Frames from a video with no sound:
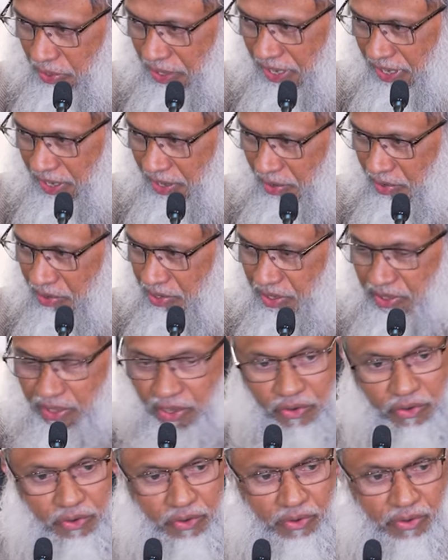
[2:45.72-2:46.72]
হয়ে গেল সে
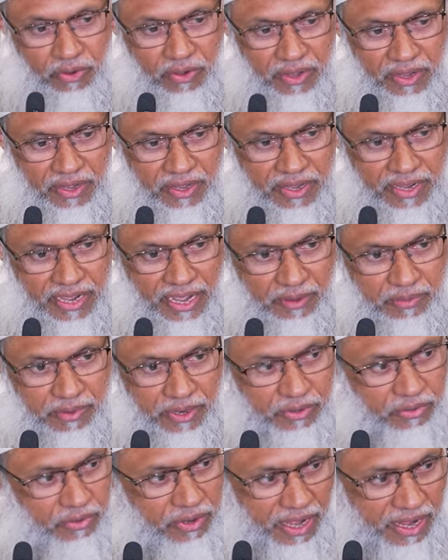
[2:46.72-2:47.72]
দেখলো কারবার
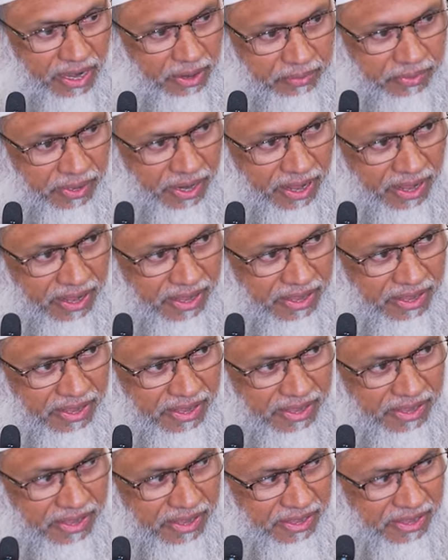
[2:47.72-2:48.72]
তো খারাপ না
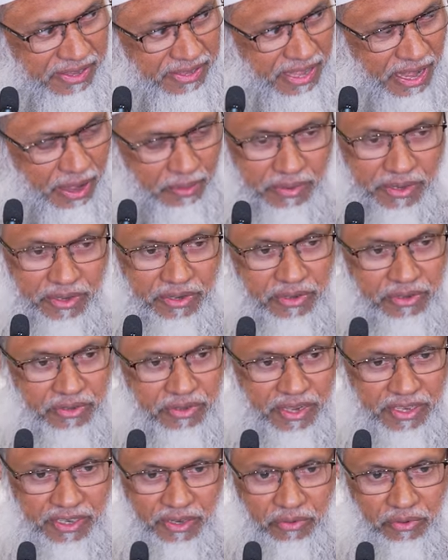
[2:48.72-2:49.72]
তা আমি কিছু
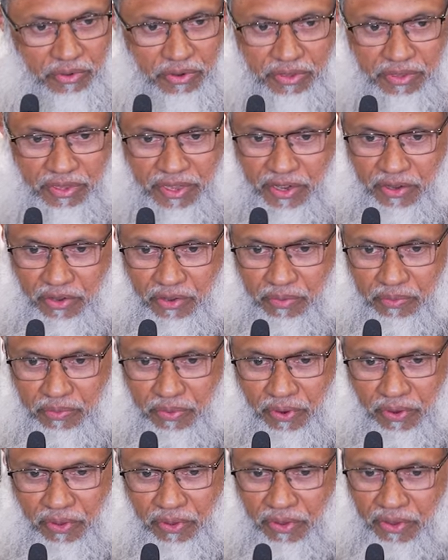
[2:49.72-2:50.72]
একটা করিতে এরকম
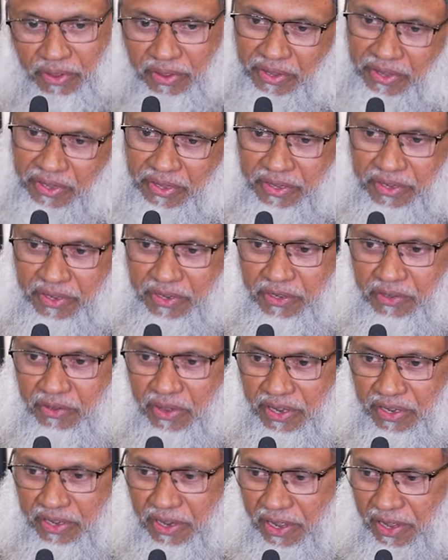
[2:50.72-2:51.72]
বড় কিছু
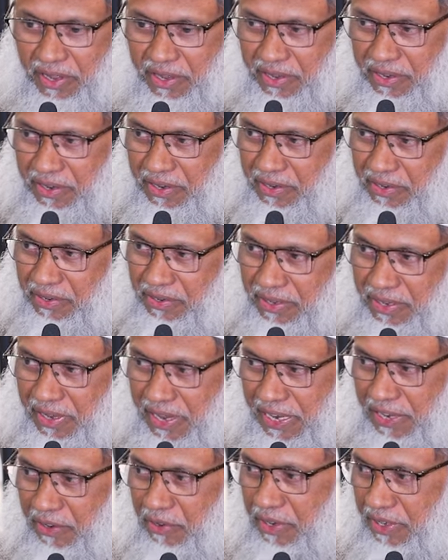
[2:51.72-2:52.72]
একটা
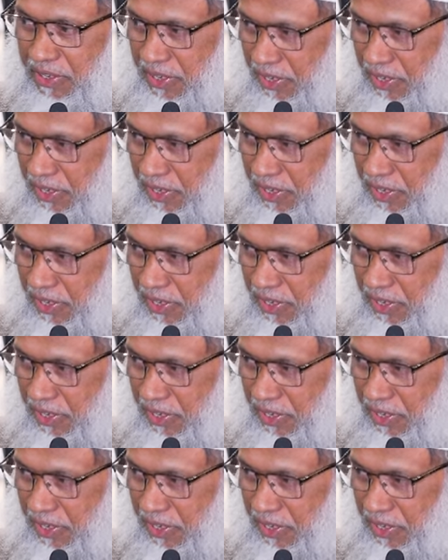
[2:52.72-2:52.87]
হেড হয়ে